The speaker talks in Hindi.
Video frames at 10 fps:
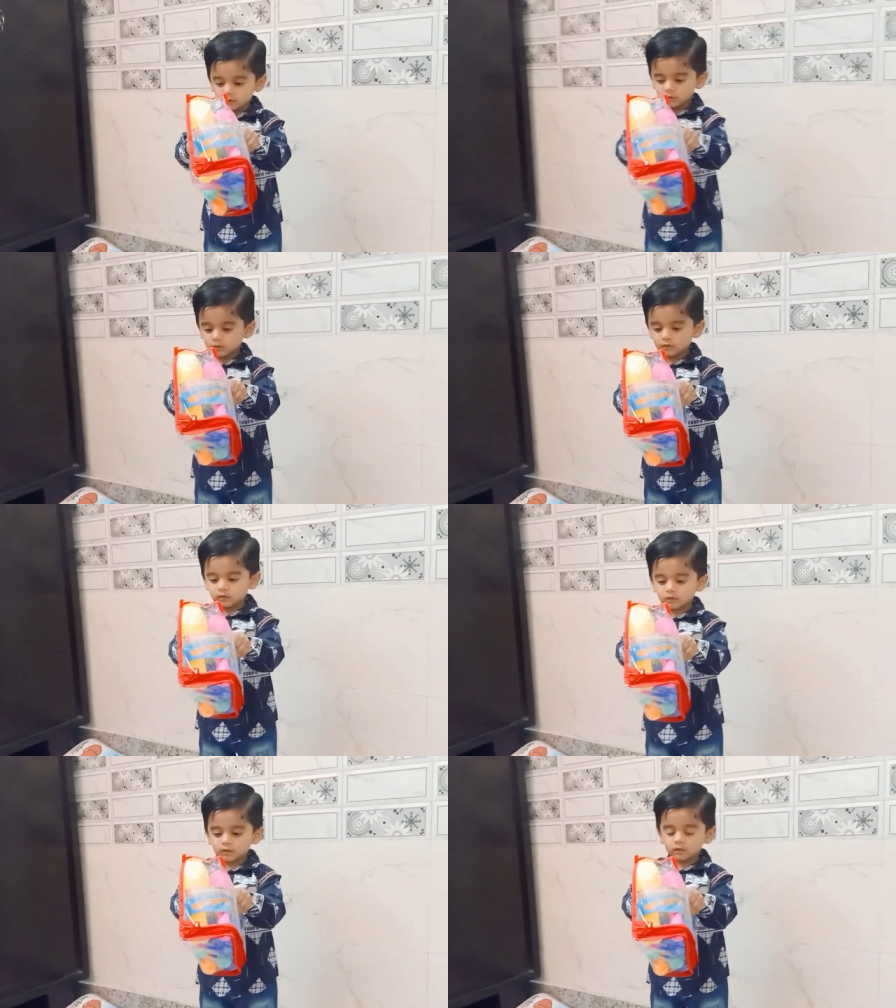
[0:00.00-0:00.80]

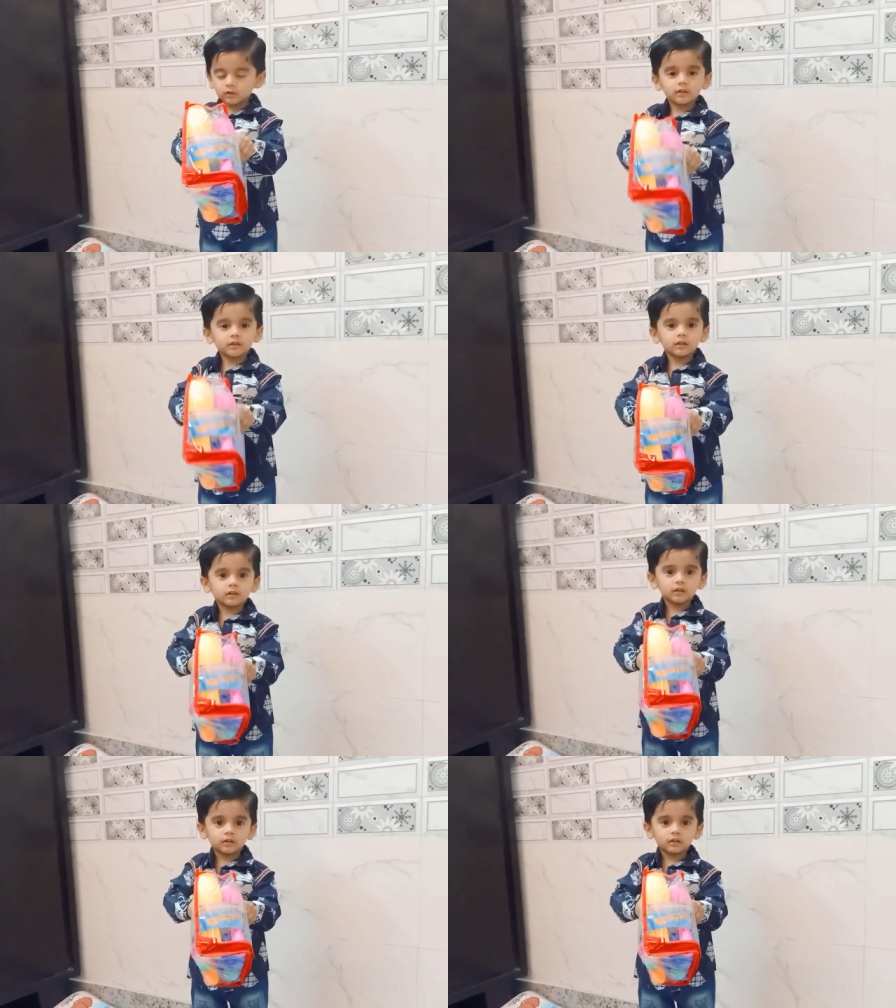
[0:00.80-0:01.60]
अच्छा है
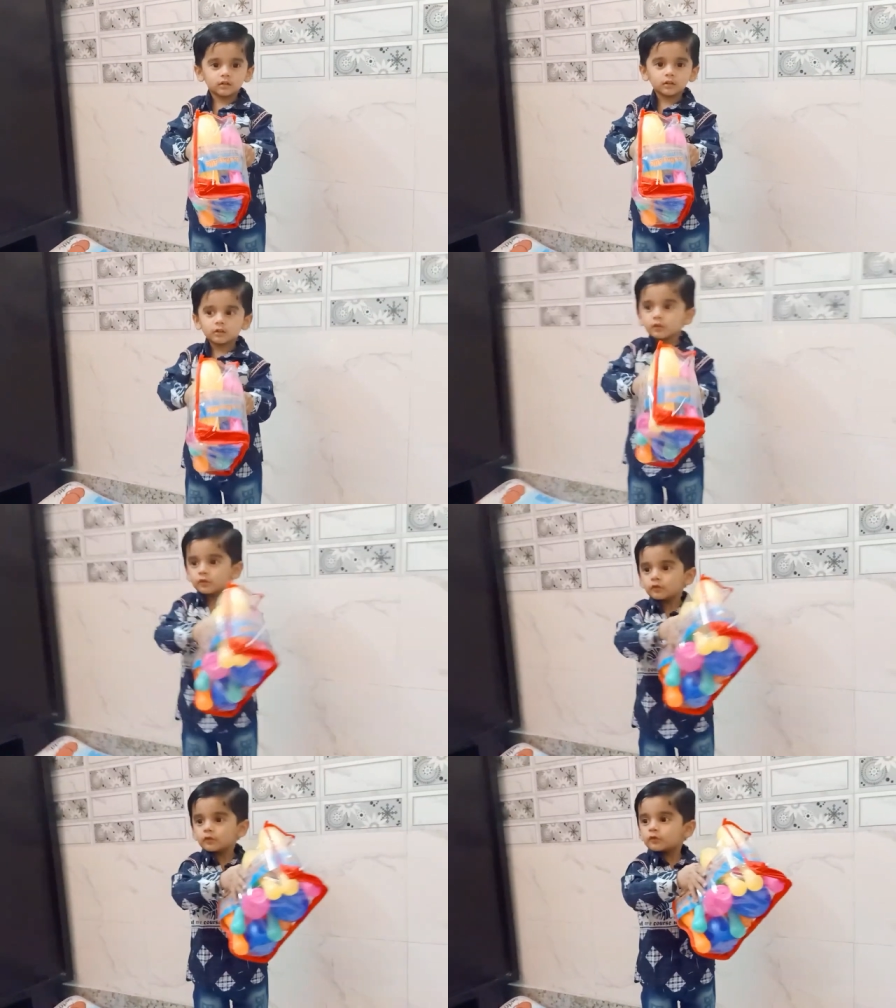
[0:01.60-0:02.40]

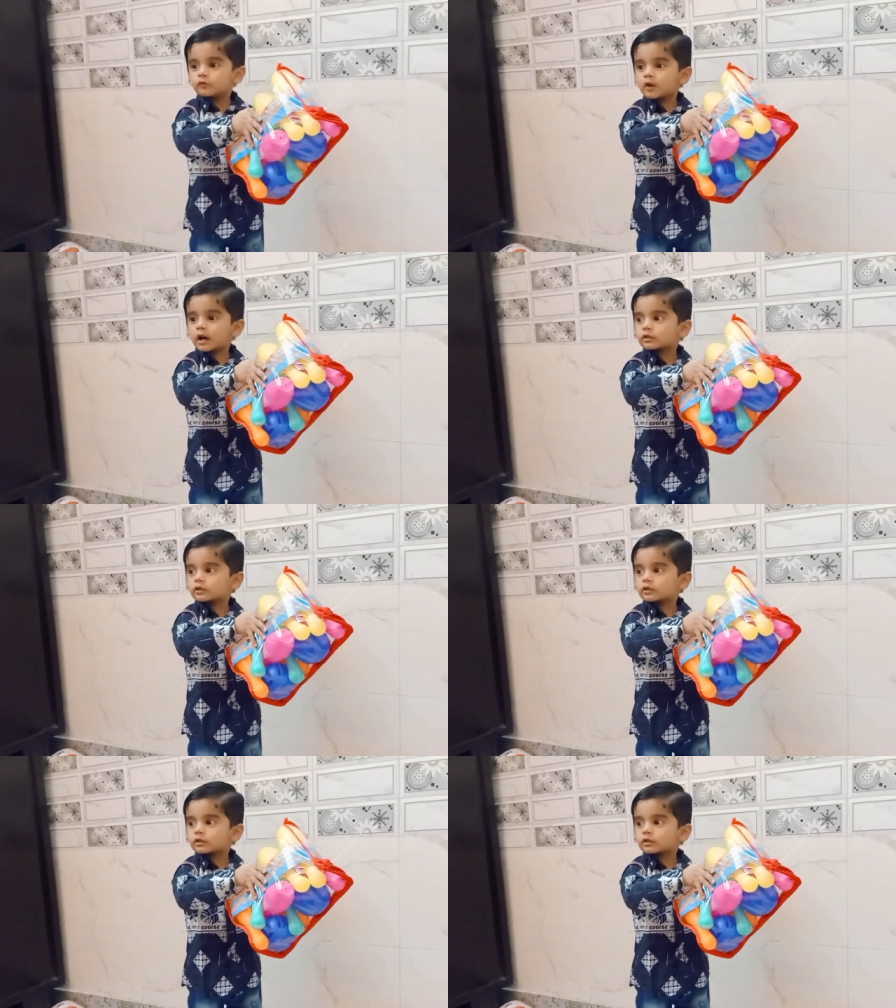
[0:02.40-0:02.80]
अच्छा है